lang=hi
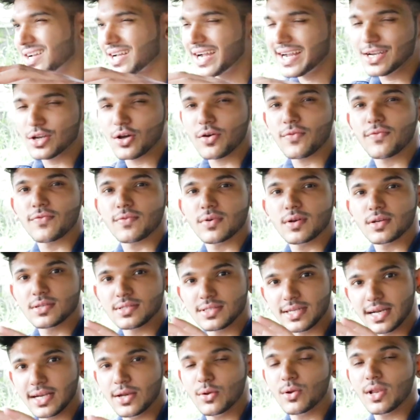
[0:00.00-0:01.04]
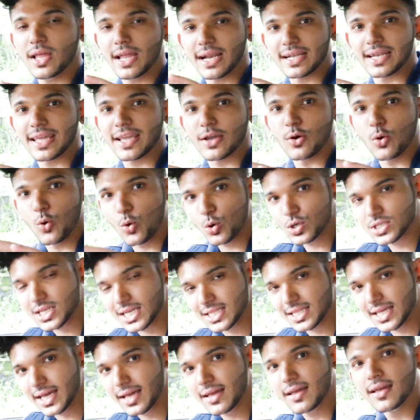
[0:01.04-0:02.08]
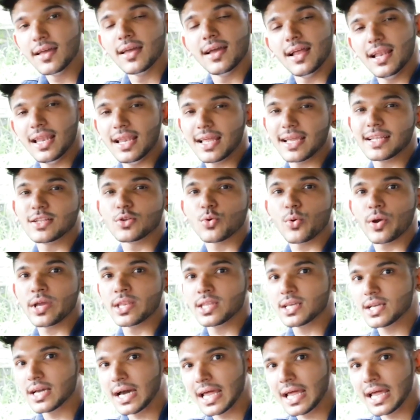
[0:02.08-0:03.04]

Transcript: सा काइंड ऑफ शेड्यूल हेक्टिक हो जाता है लेकिन कोई नहीं